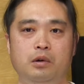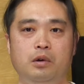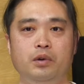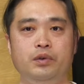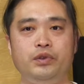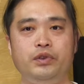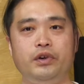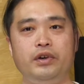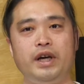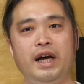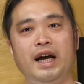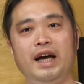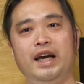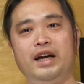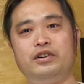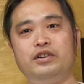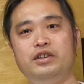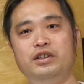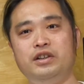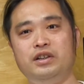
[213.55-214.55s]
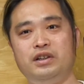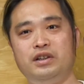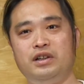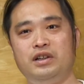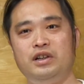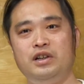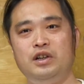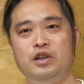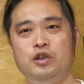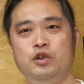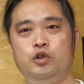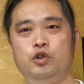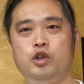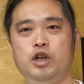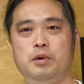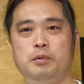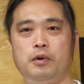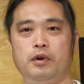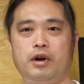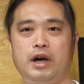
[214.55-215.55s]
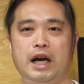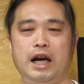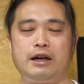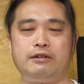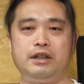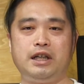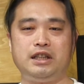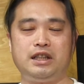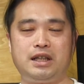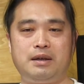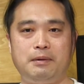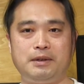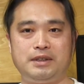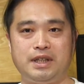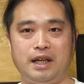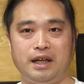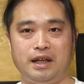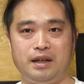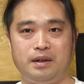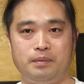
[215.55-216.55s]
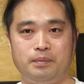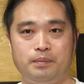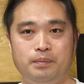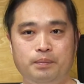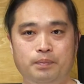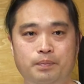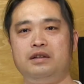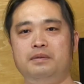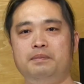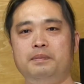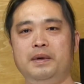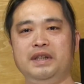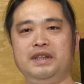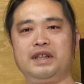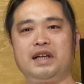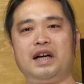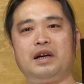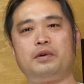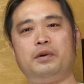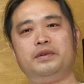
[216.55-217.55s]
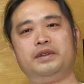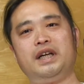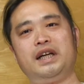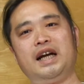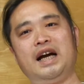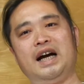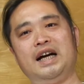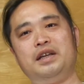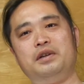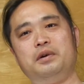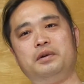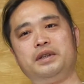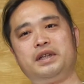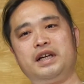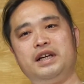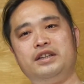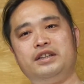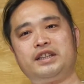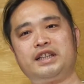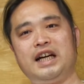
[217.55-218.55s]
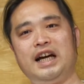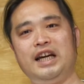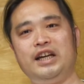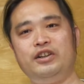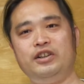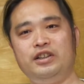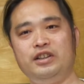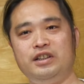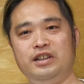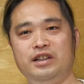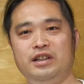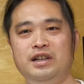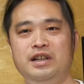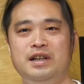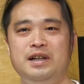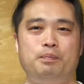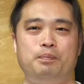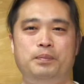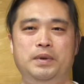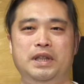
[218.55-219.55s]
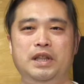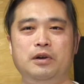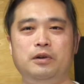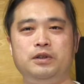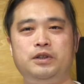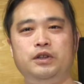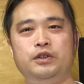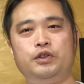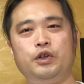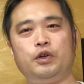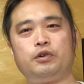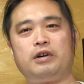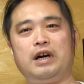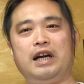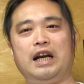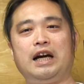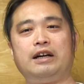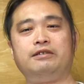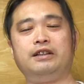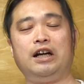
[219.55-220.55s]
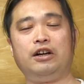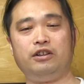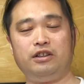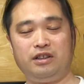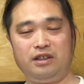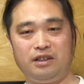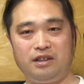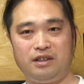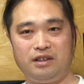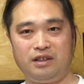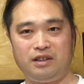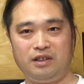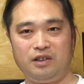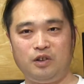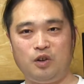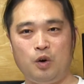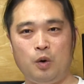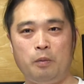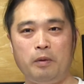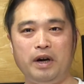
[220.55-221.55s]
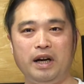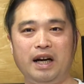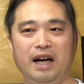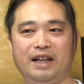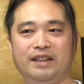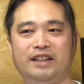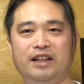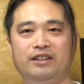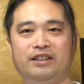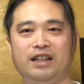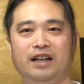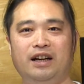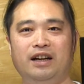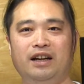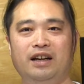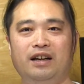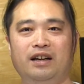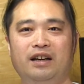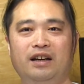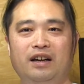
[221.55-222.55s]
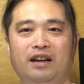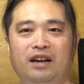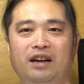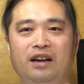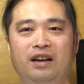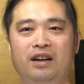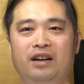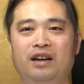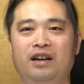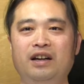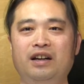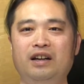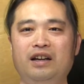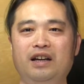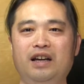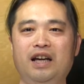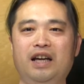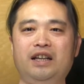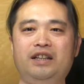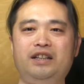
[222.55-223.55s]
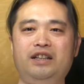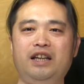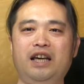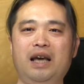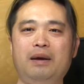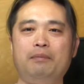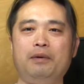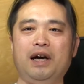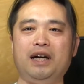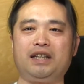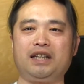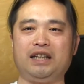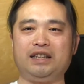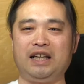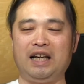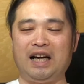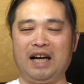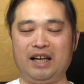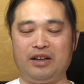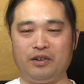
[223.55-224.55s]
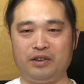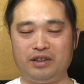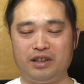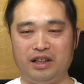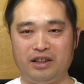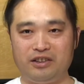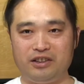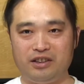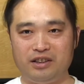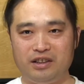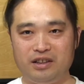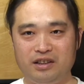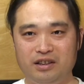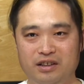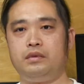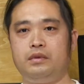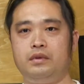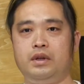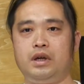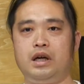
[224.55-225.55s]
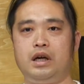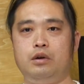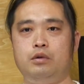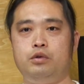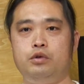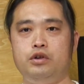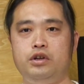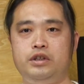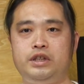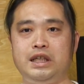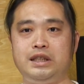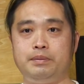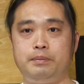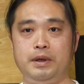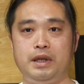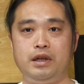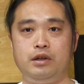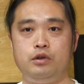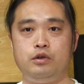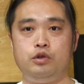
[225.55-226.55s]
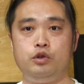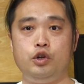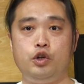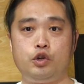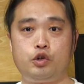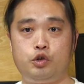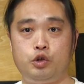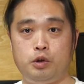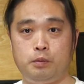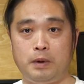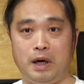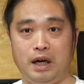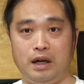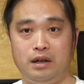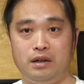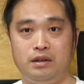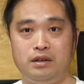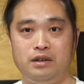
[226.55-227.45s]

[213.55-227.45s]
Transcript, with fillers: 本当に早く古いものがなくなってきますね。まさかこんなに汎用的に使えるビデオ出力がなくなる。思わなかったですからね。え、HDMI しか出ないのっていう。だから古い設備、古い車、